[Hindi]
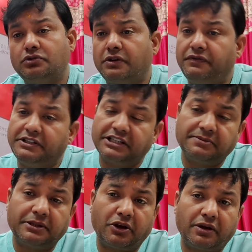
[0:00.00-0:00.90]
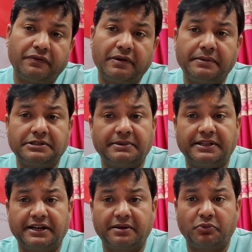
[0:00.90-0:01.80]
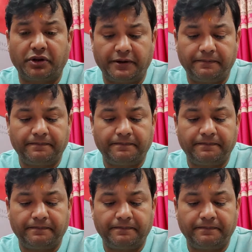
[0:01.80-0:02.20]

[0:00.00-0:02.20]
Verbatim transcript: ये फीचर्स बताओ यार फैमिलिस्ट मेथड के पूरे